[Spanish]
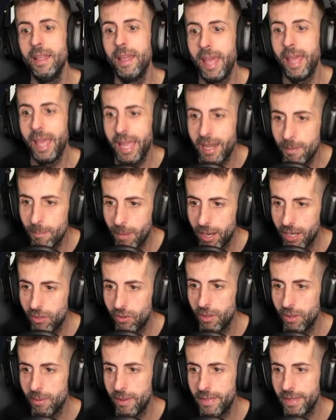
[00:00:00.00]
el
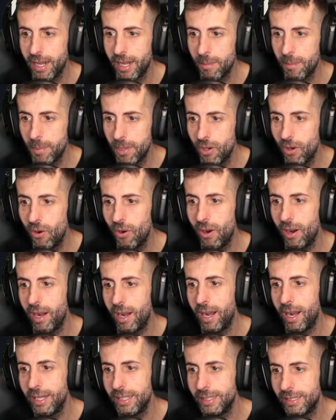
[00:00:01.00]
marco de bandera épico,
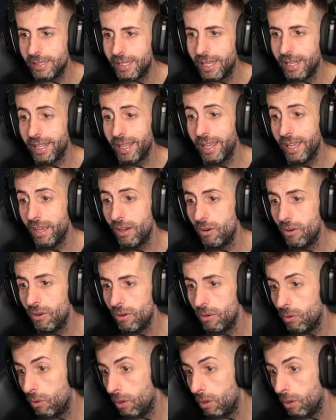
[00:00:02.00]
altar ego